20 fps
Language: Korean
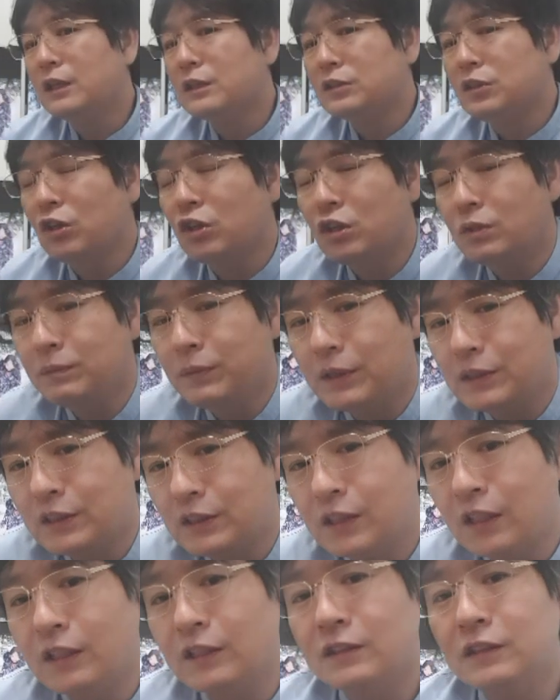처음에
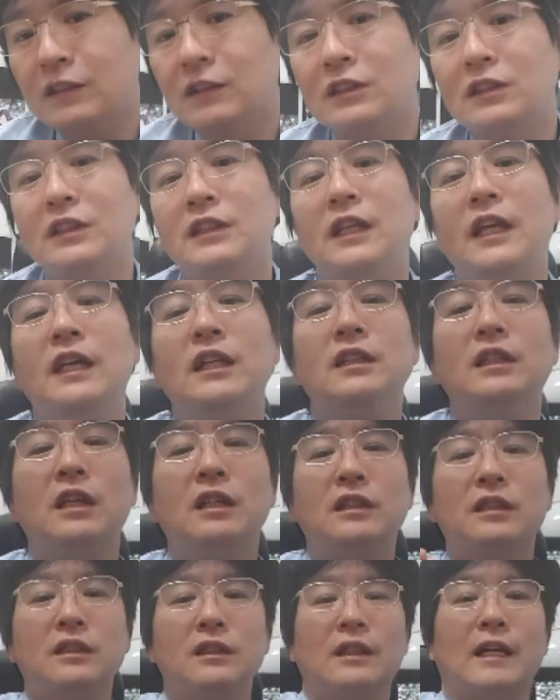시행,
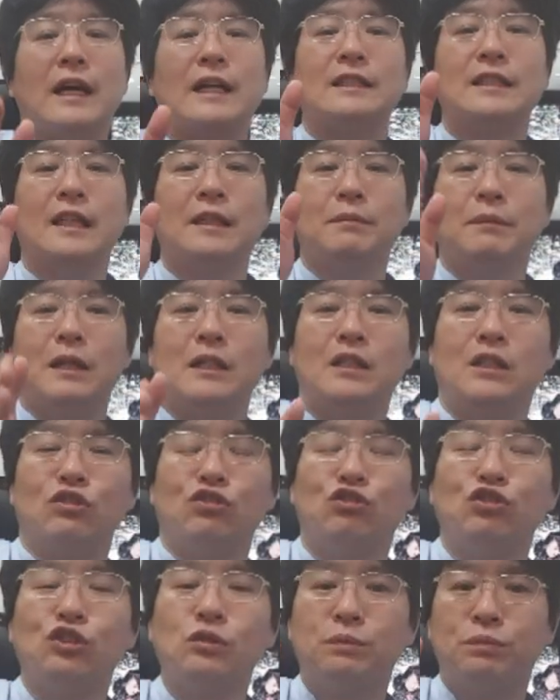시행되는 가장 많이
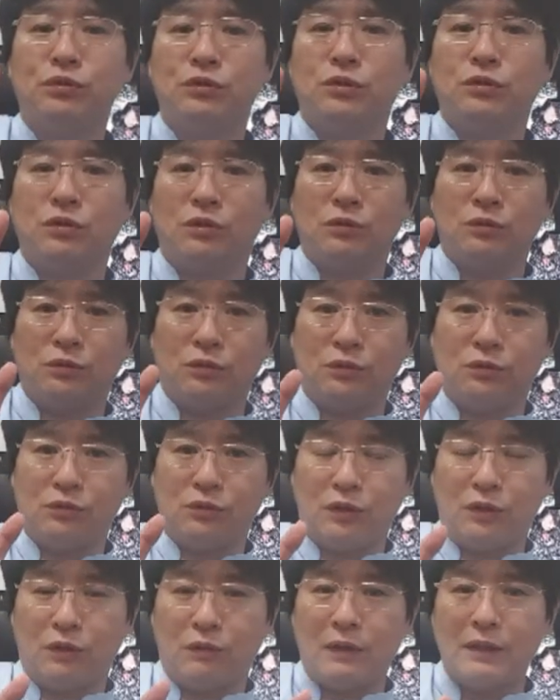구십 퍼센트
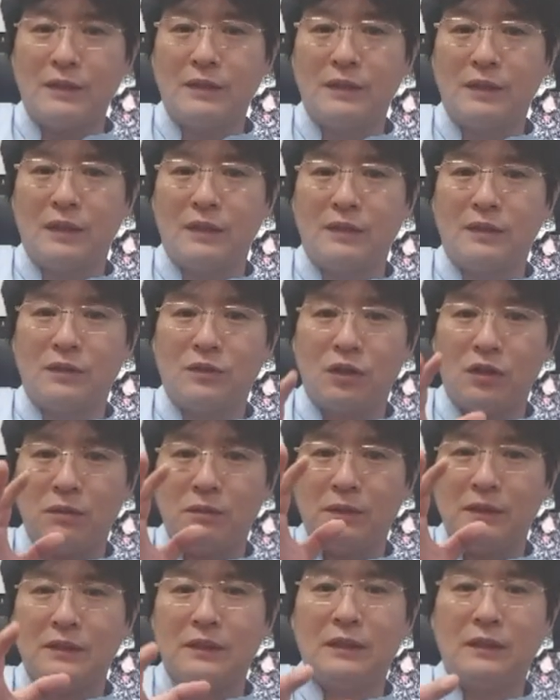정도의 환자에서
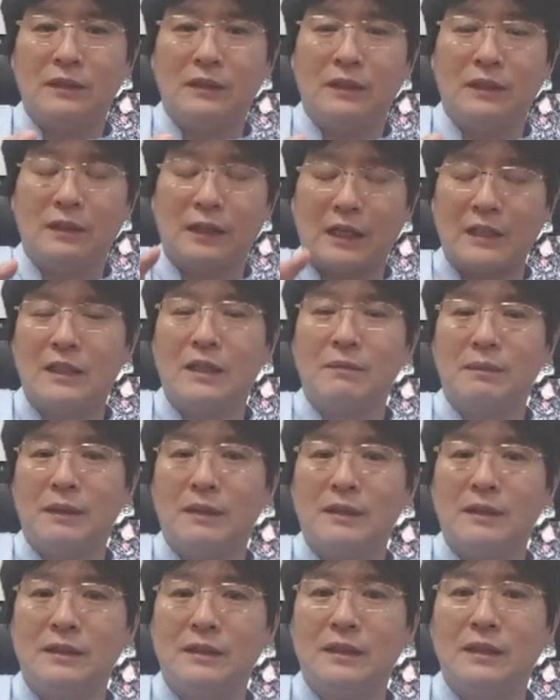처음에 시행되는 가장
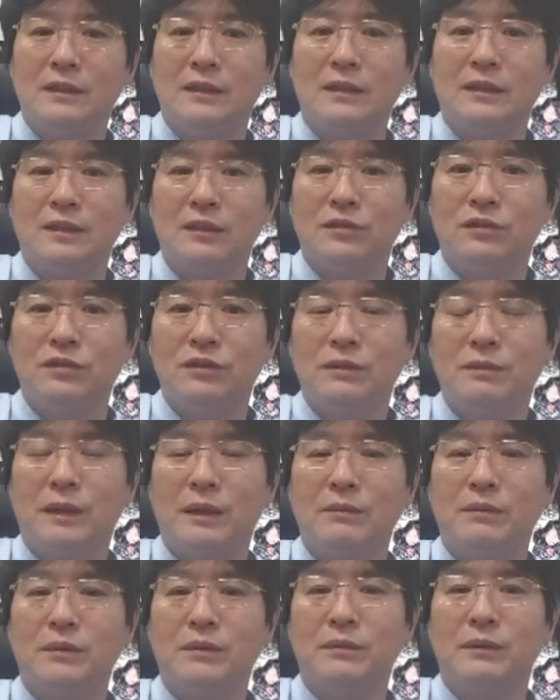시행되는 수술
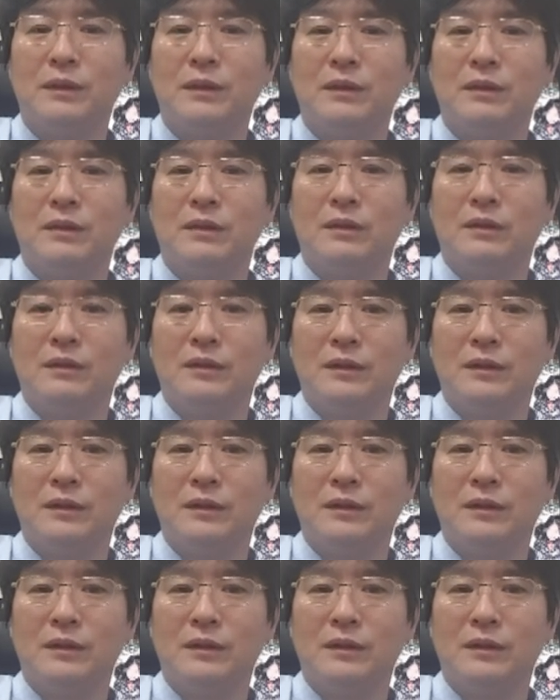방법이에요.